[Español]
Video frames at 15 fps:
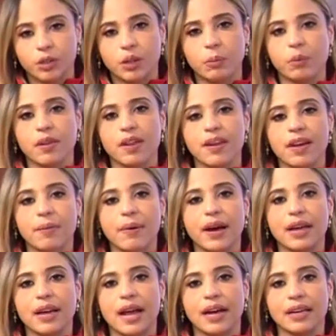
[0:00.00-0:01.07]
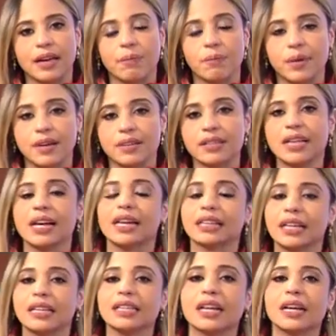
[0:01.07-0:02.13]
te puede llevar a que en vez de que
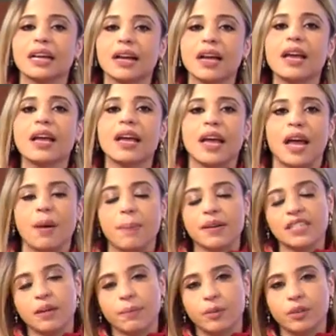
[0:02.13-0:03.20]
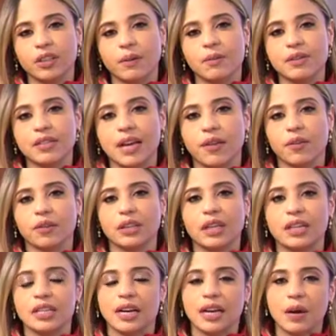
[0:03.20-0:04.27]
te llegue el pasaporte visado,
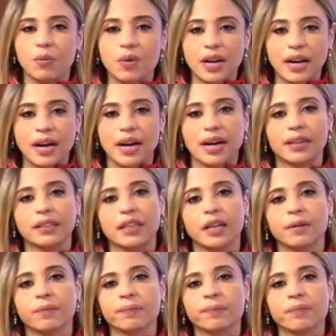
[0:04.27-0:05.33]
te llegue una carta